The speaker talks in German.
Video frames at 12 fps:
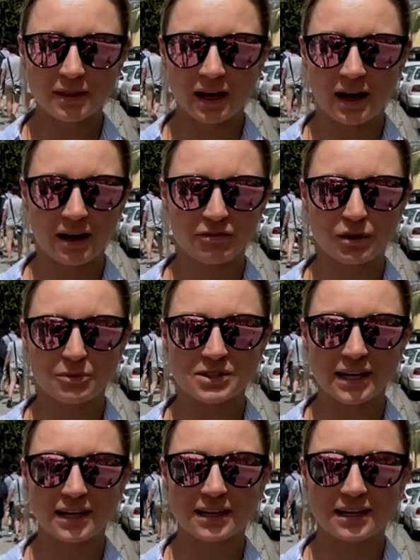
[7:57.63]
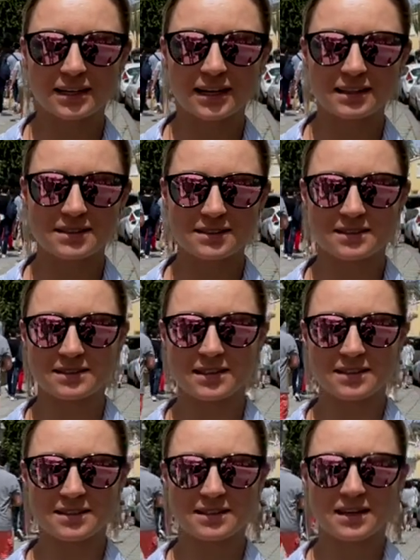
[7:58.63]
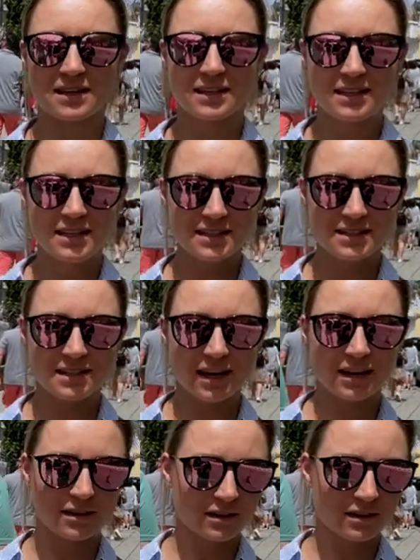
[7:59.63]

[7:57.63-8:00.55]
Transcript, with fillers: Aber ah, wir haben uns eigentlich gedacht, es ist jetzt Dienstag